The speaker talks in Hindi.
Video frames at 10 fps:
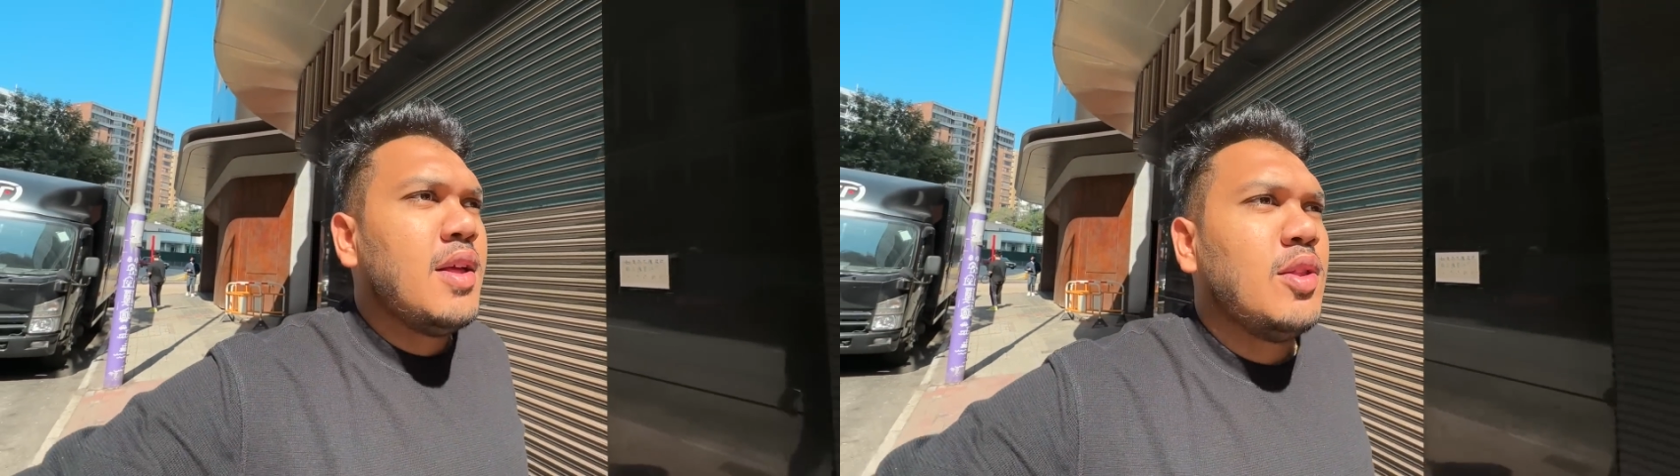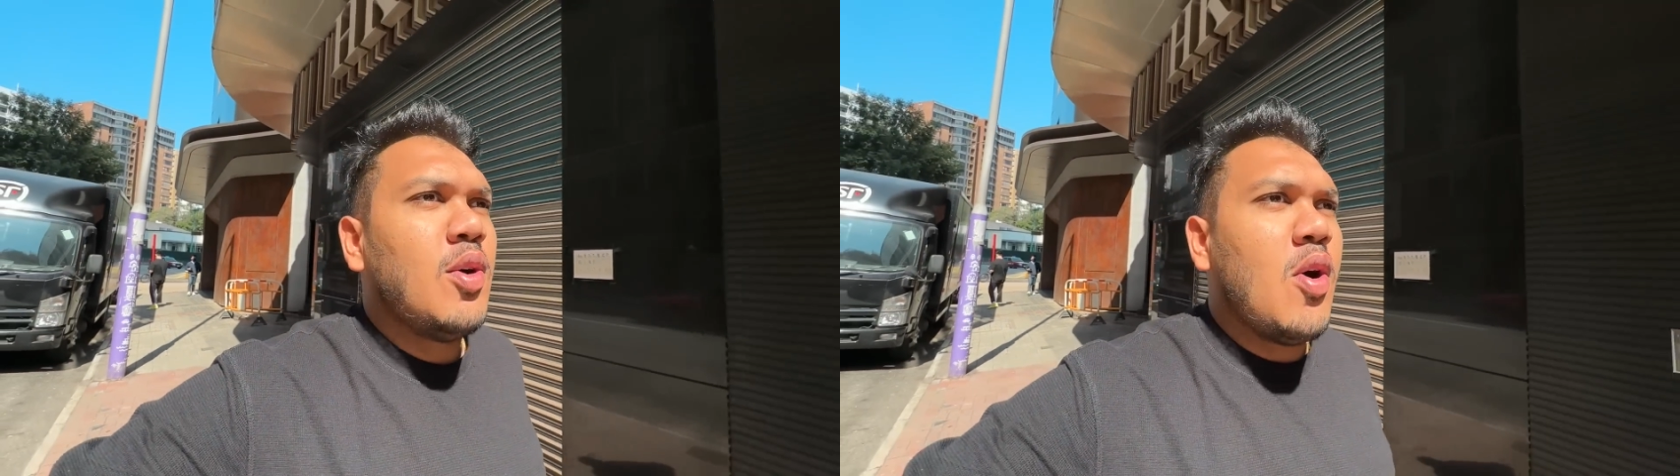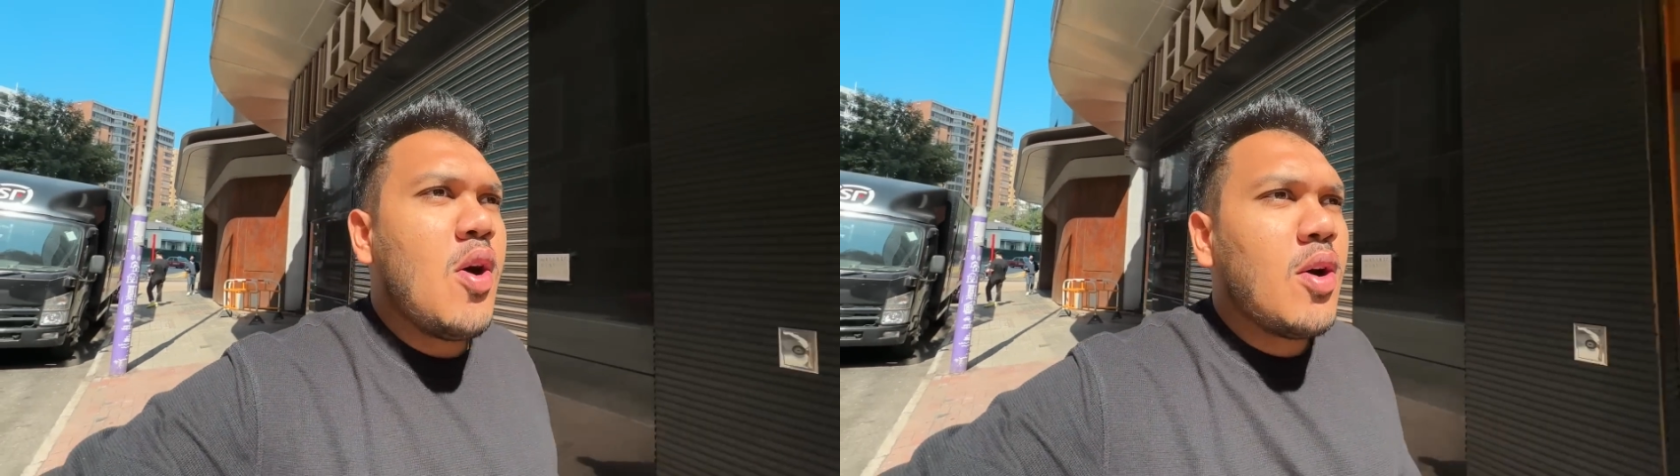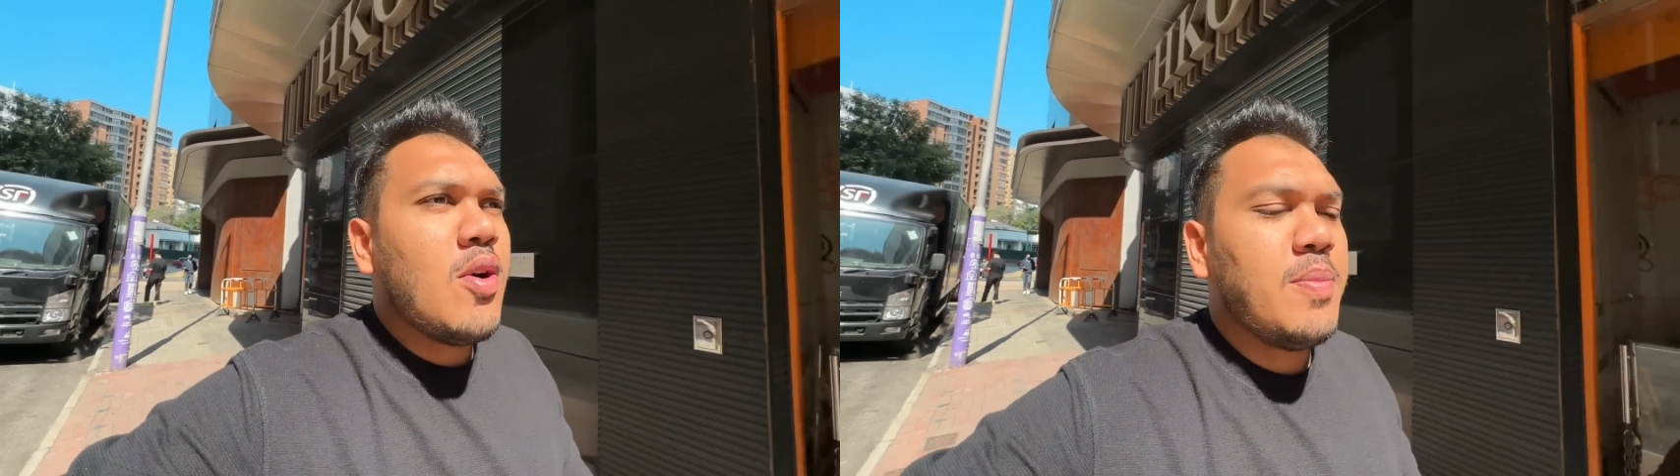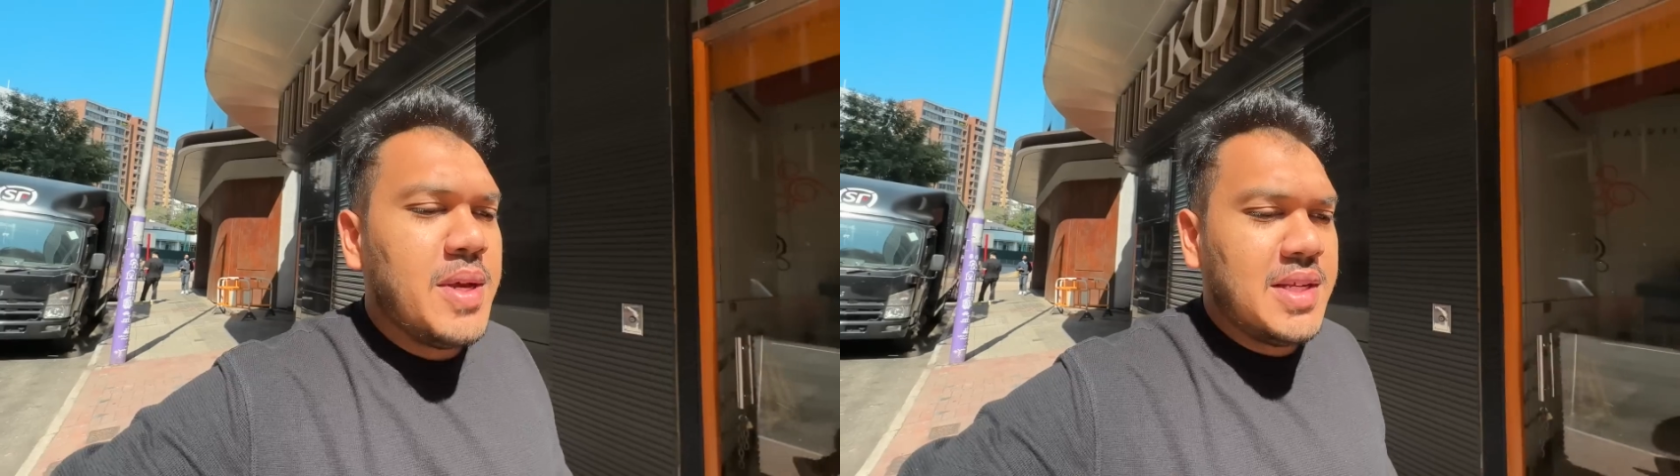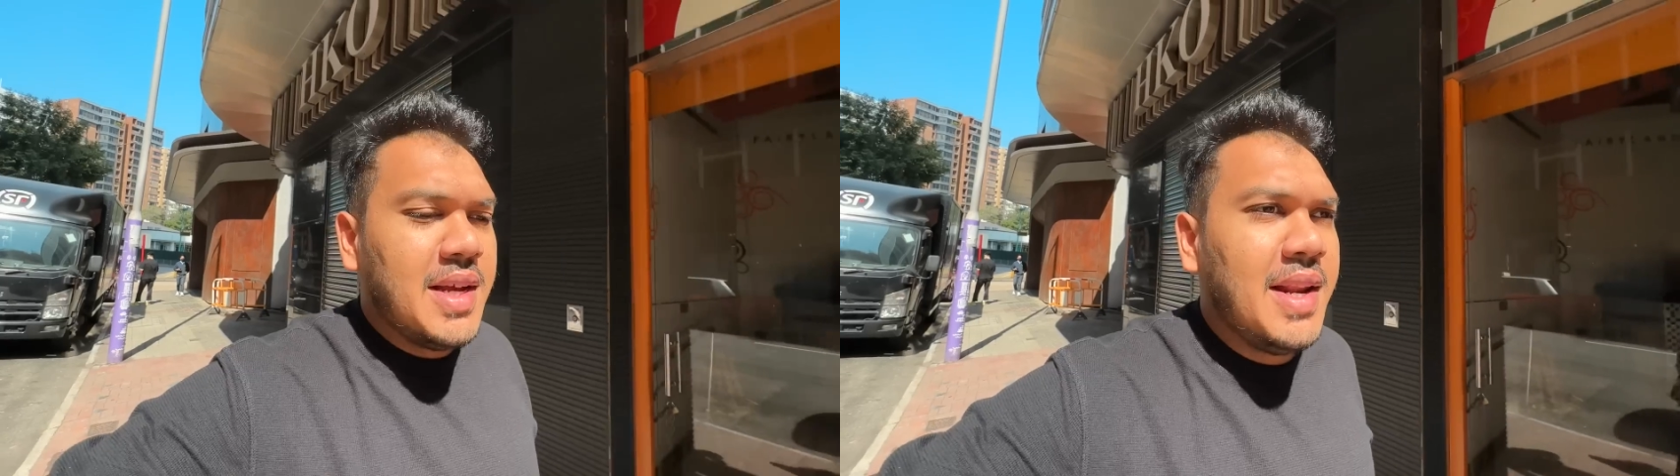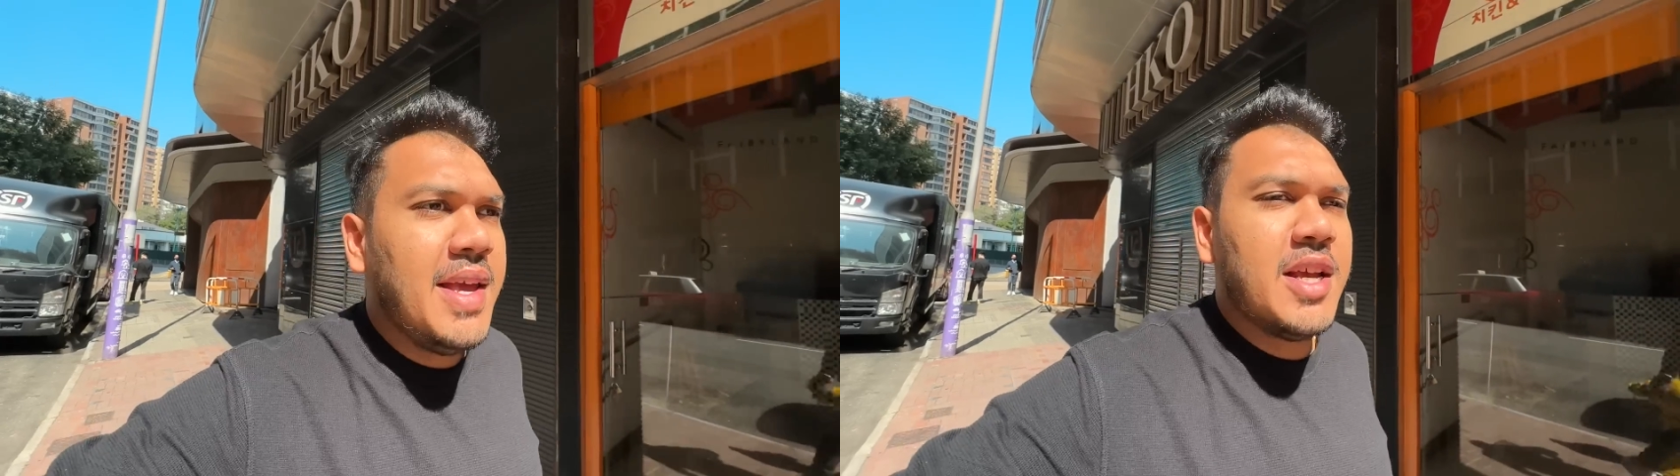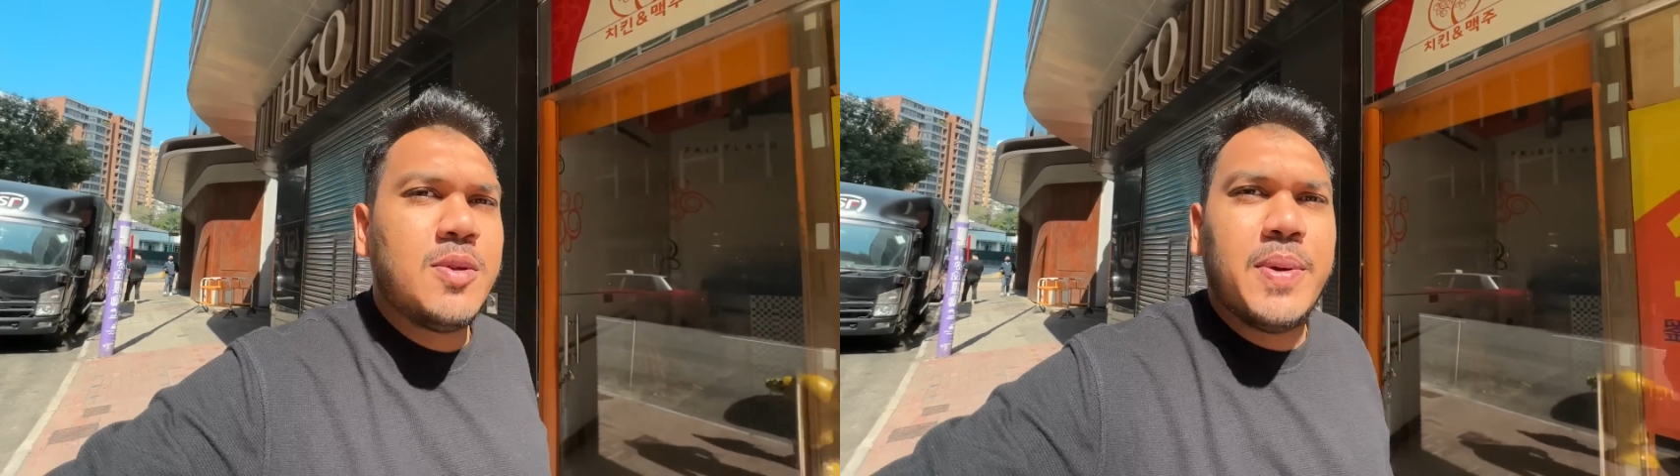तो हांगकॉन्ग बेसिकली
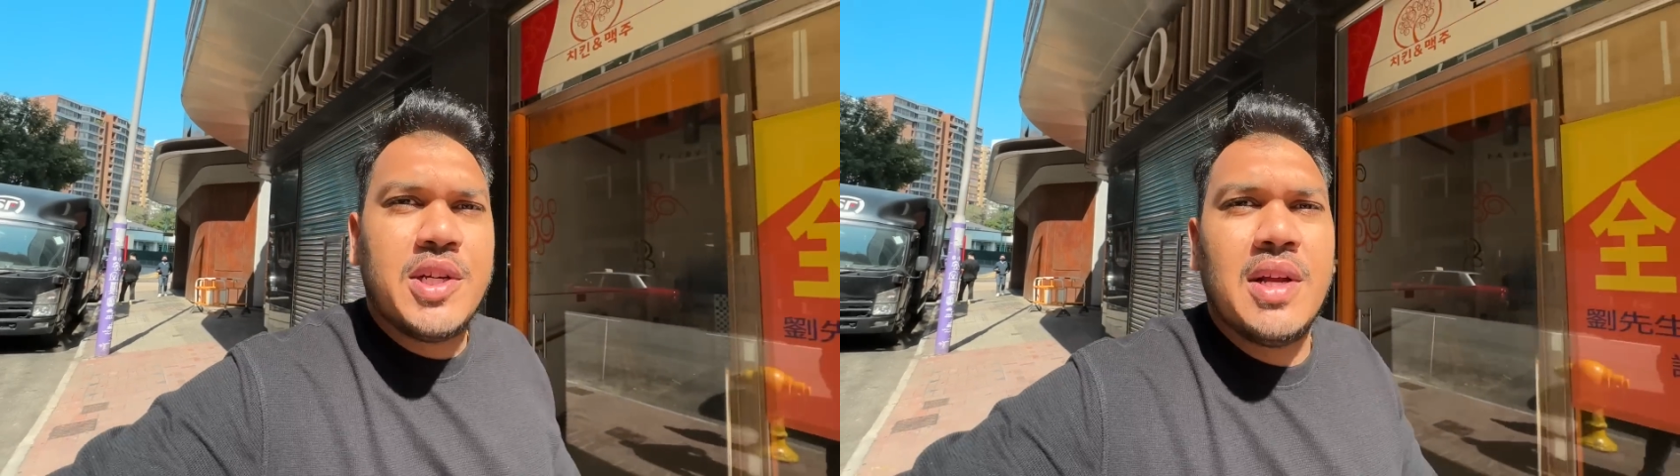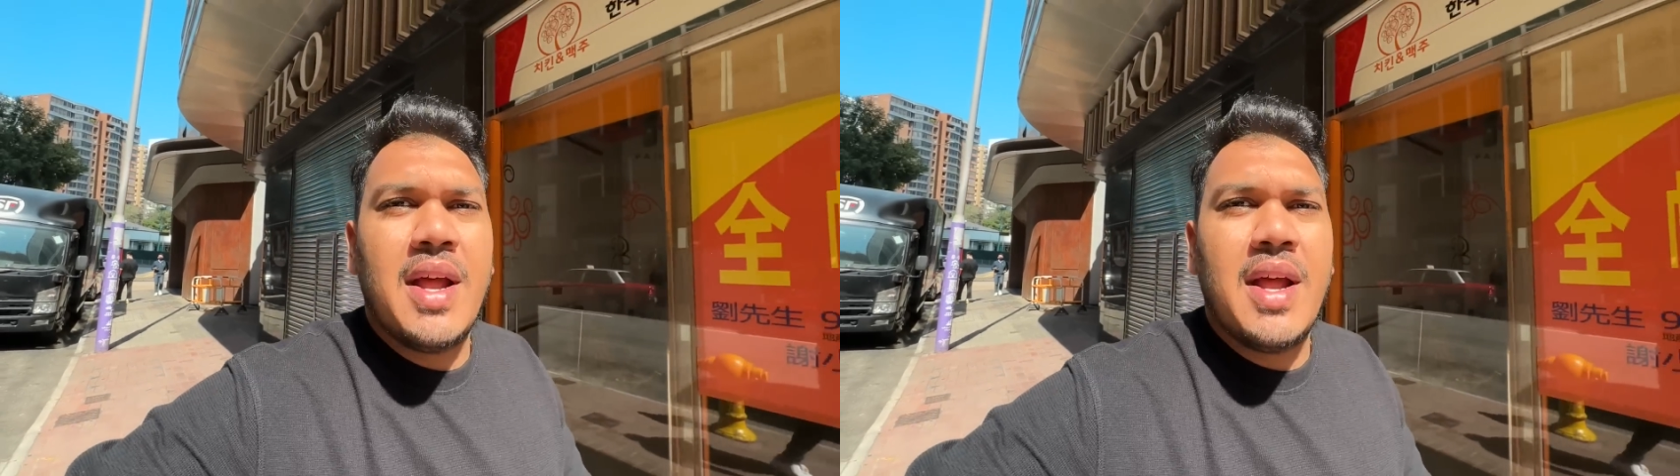एक स्पेशल